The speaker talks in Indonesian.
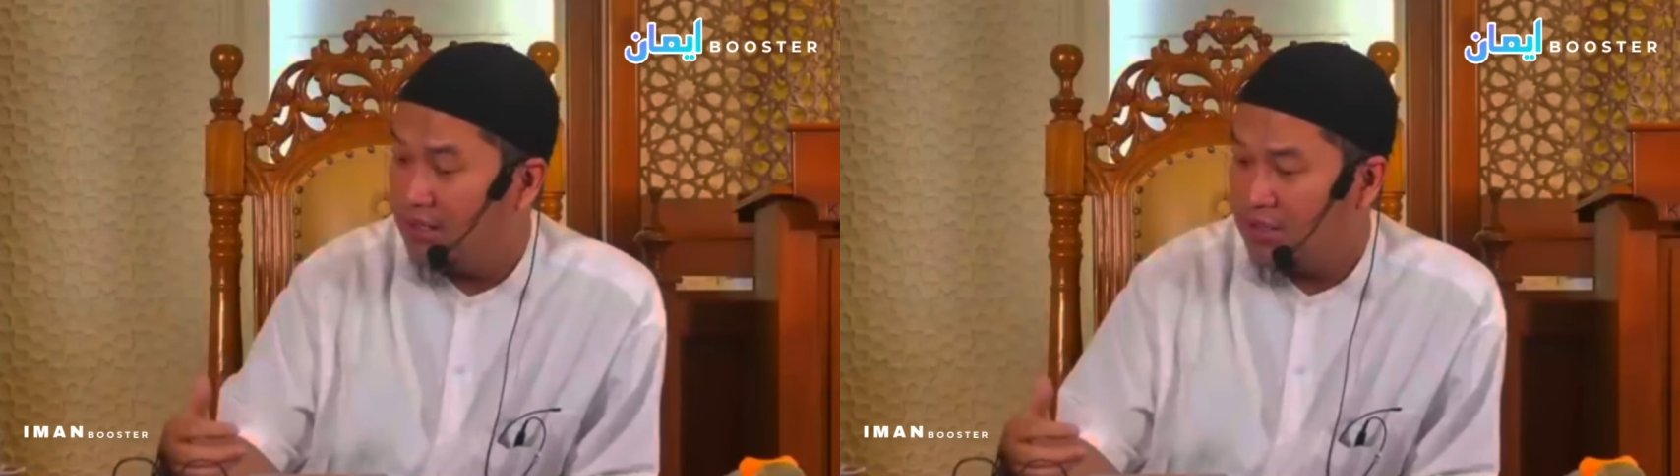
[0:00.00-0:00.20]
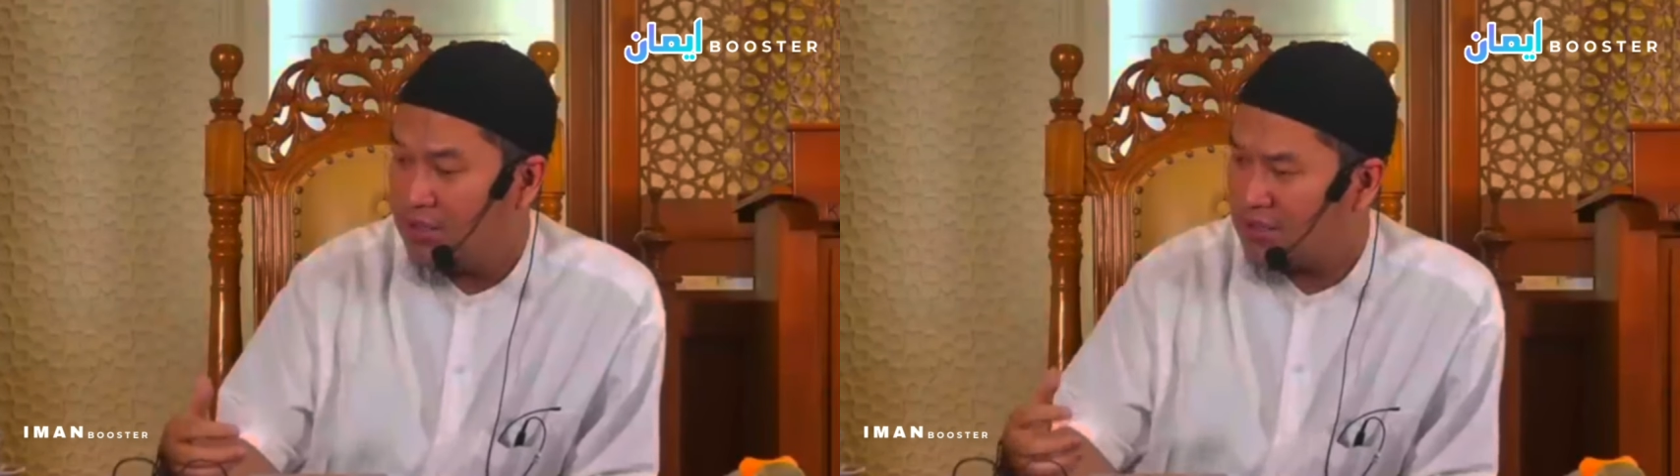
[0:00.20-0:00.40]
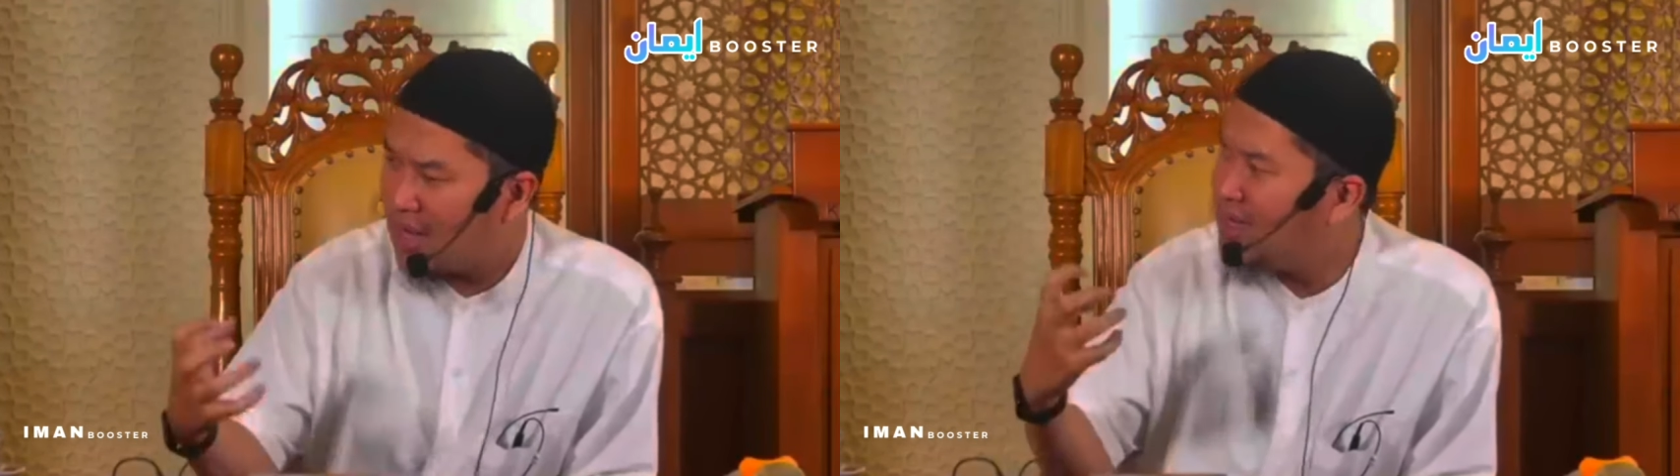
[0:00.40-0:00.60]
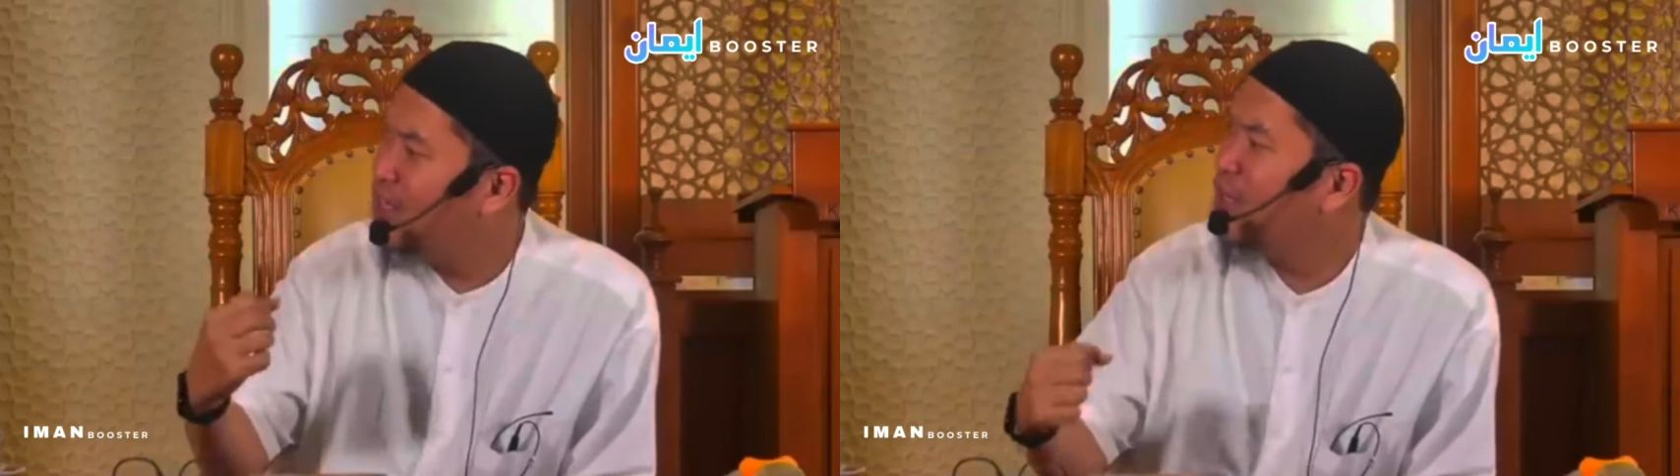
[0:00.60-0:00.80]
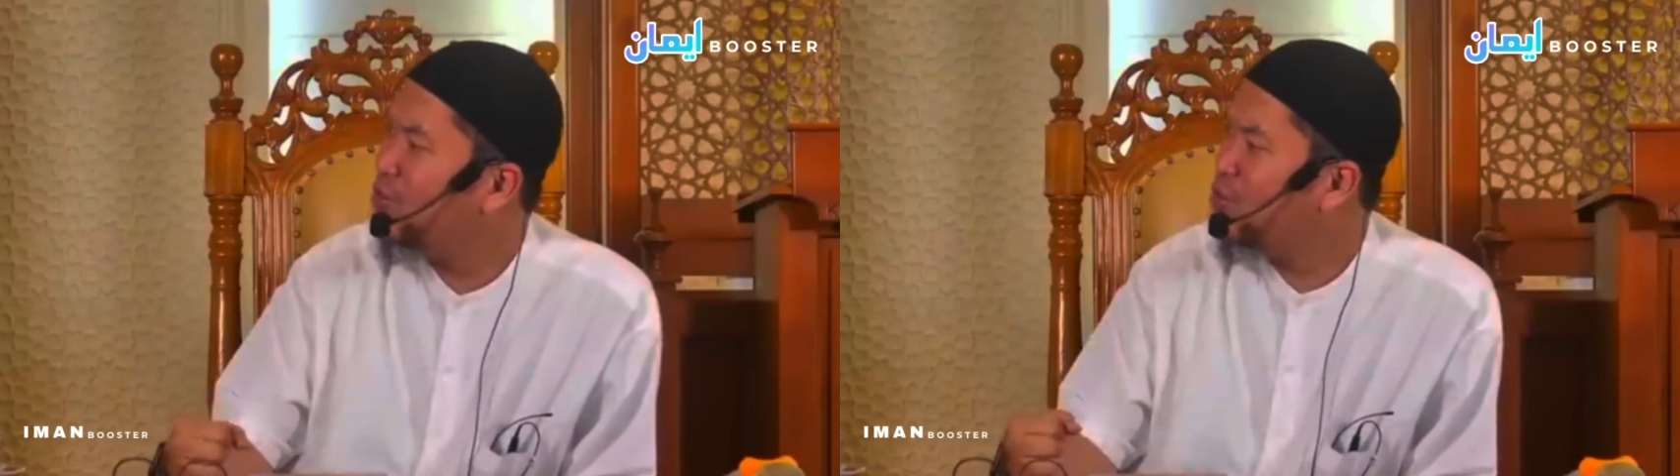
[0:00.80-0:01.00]

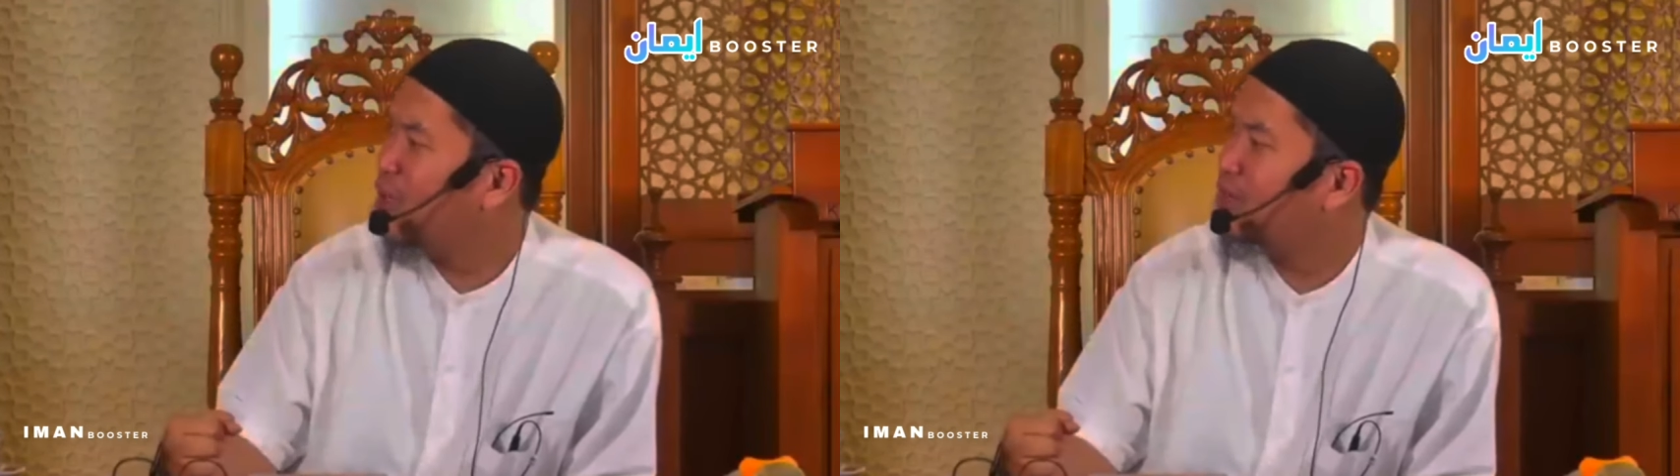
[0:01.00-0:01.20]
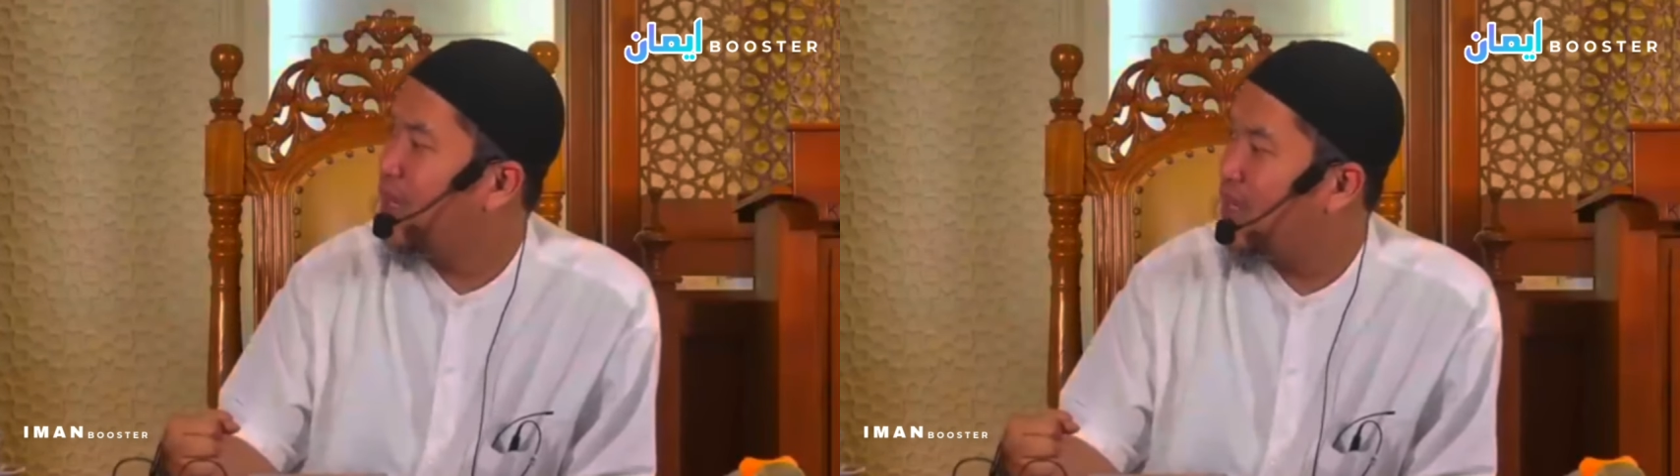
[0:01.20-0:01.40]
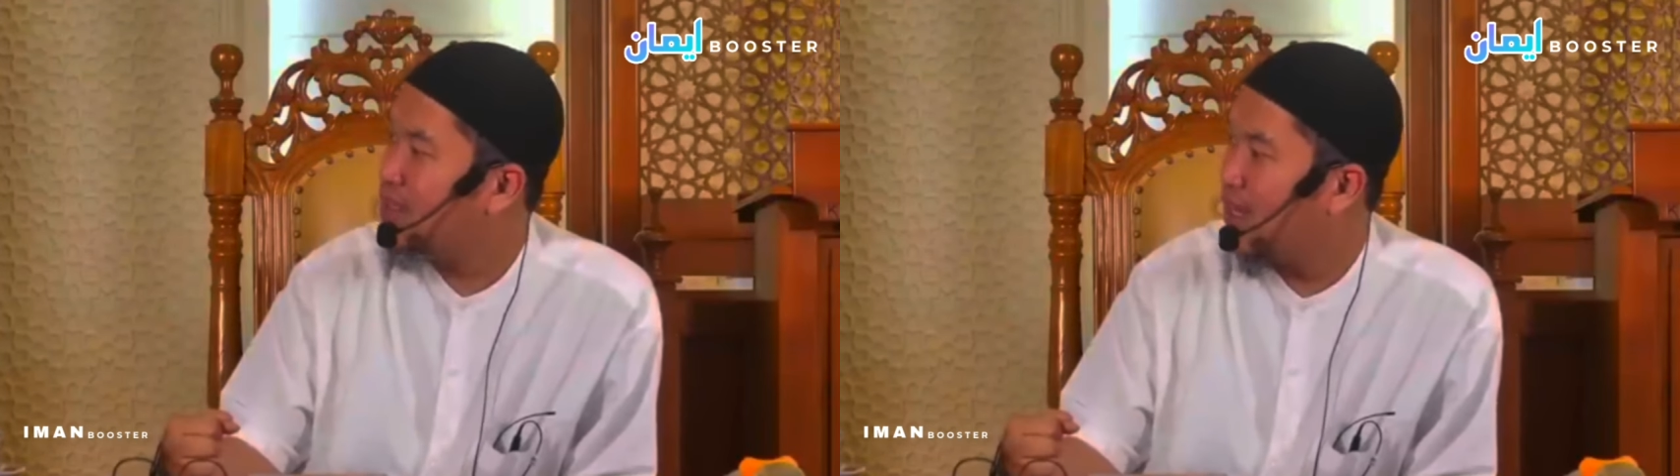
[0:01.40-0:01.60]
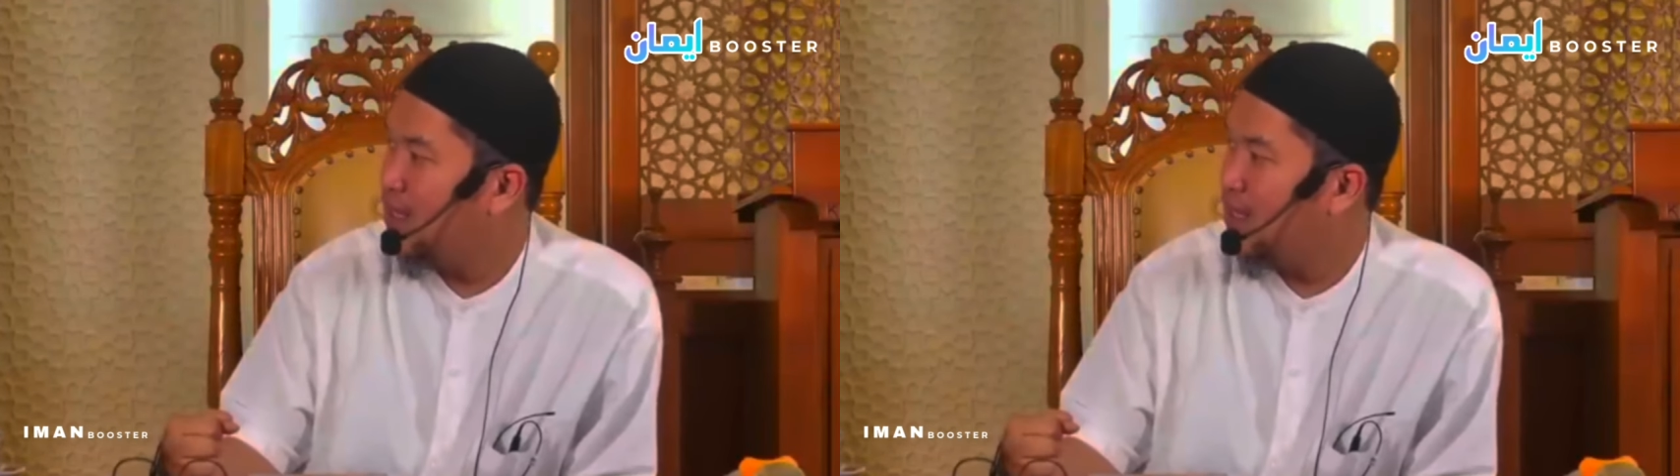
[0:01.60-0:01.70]
strugglingnya itu luar biasa.